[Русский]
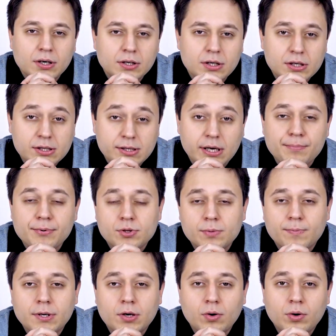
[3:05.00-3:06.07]
А нельзя
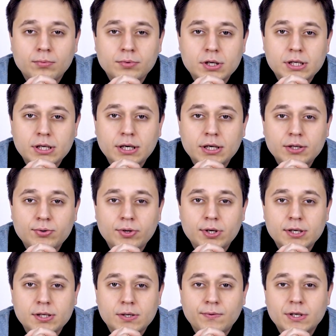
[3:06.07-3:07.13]
приступать к какому-то занятию,
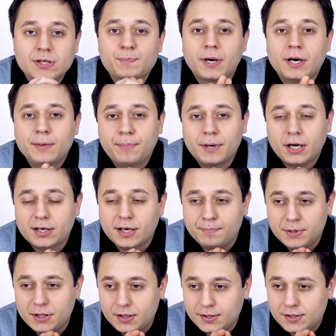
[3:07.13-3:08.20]
если вы не спали порядка
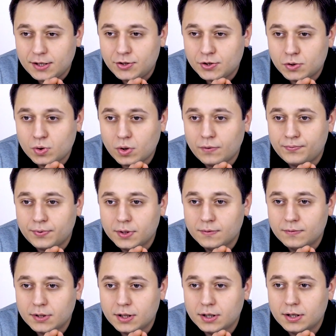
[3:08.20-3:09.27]
50 часов, и
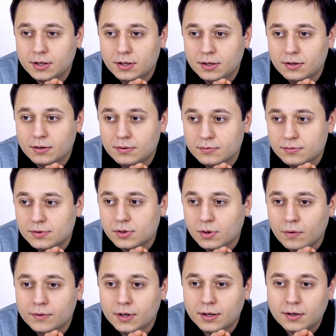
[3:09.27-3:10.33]
вы э,
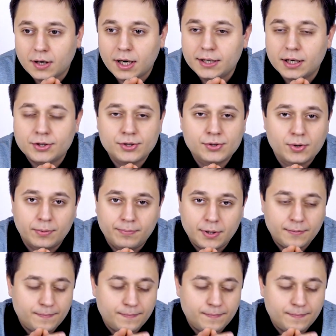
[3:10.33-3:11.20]
словно ходячий зомби.